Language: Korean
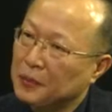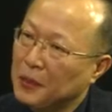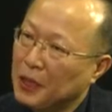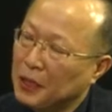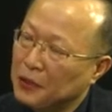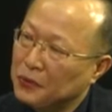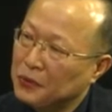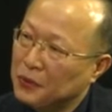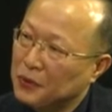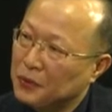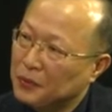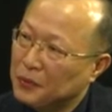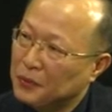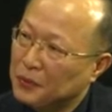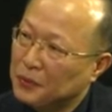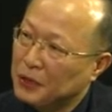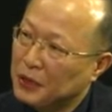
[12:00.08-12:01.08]
막을 수 있는
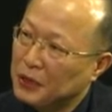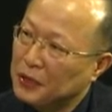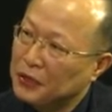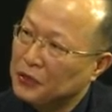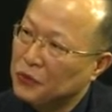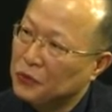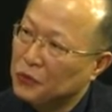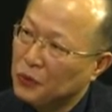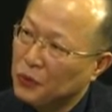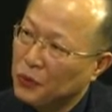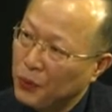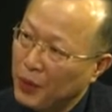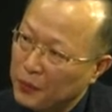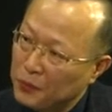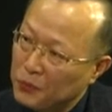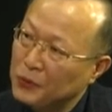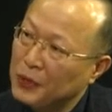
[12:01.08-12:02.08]
부분들은 이제 주로
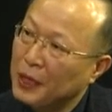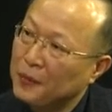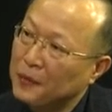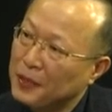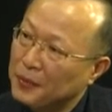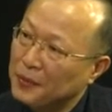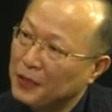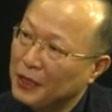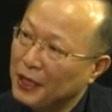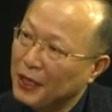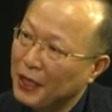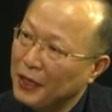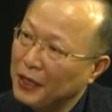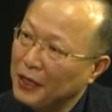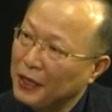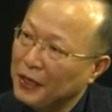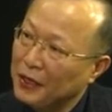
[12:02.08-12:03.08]
외부
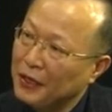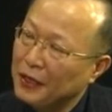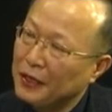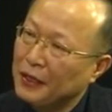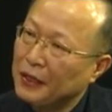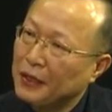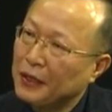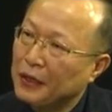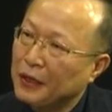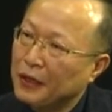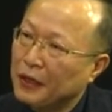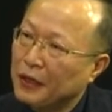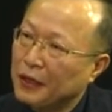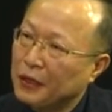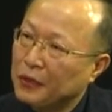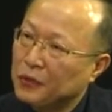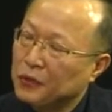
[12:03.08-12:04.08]
감염인데
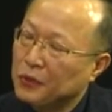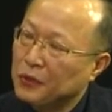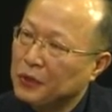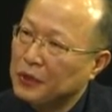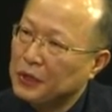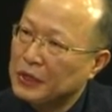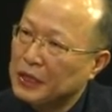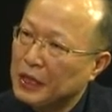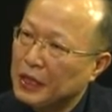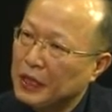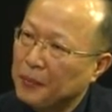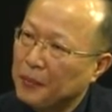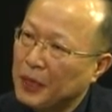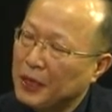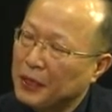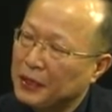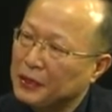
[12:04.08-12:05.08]
어, 주로 이제
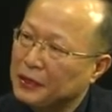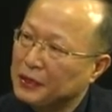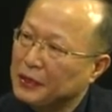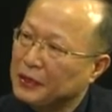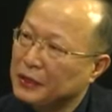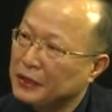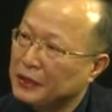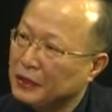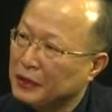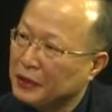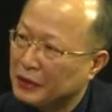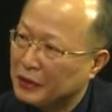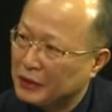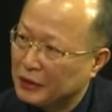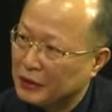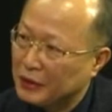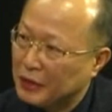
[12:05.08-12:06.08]
바이러스
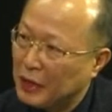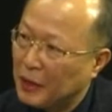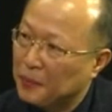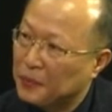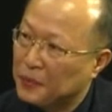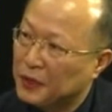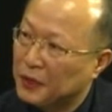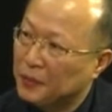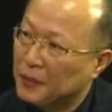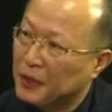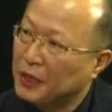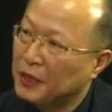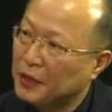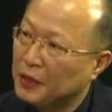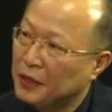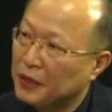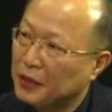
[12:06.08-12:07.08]
어,
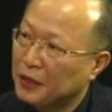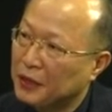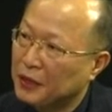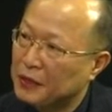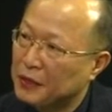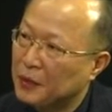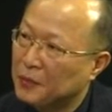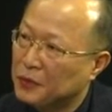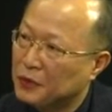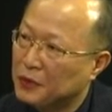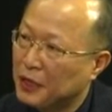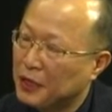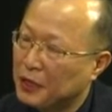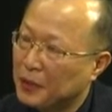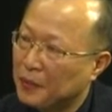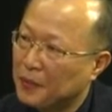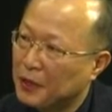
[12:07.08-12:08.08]
감염이 예, 제일
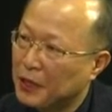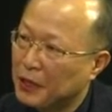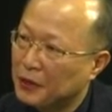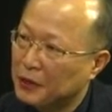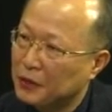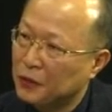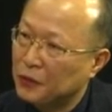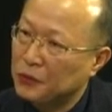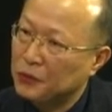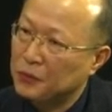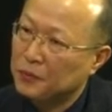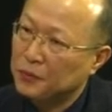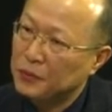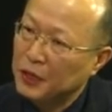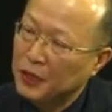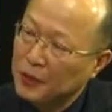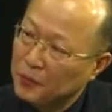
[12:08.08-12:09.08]
문제가 됩니다.
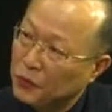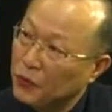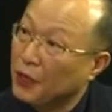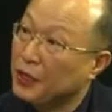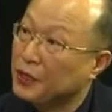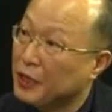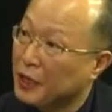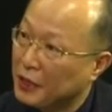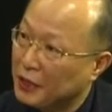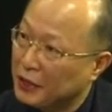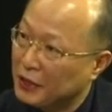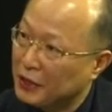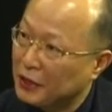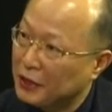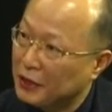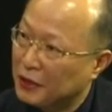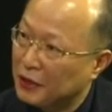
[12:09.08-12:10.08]
요즘 이제 인플루엔자 같은
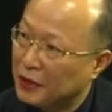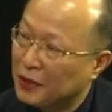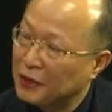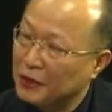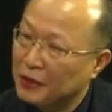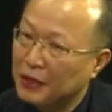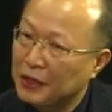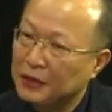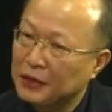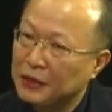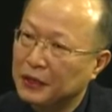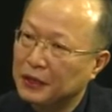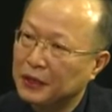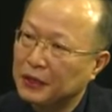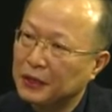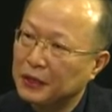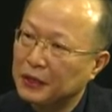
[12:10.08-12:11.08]
것들요. 음. 그래서
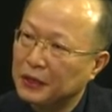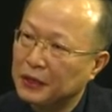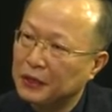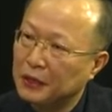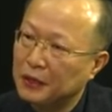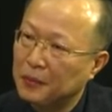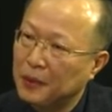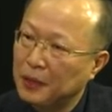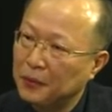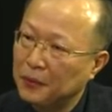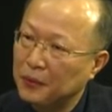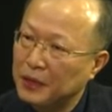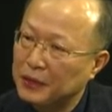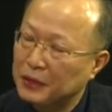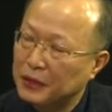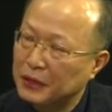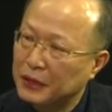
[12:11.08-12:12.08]
그런 것들을 막기
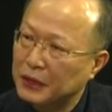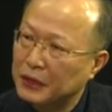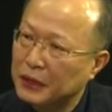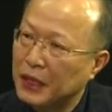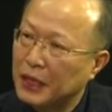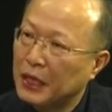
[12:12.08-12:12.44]
위해서는